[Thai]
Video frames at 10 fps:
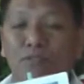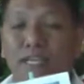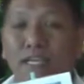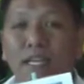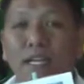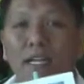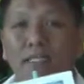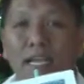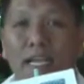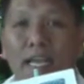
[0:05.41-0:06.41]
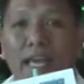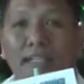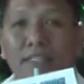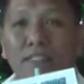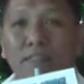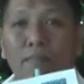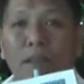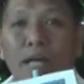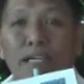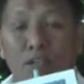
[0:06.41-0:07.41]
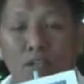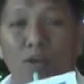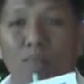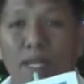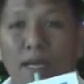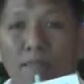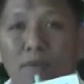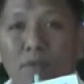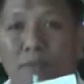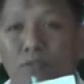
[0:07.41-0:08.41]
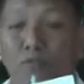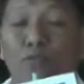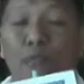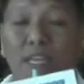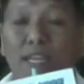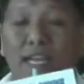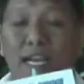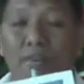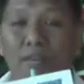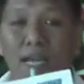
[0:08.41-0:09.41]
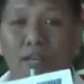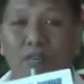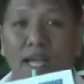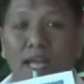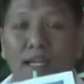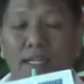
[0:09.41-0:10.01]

รกิจ thailandsupply.com นะครับ เราเป็นศูนย์ธุรกิจนะครับ ในการดูแล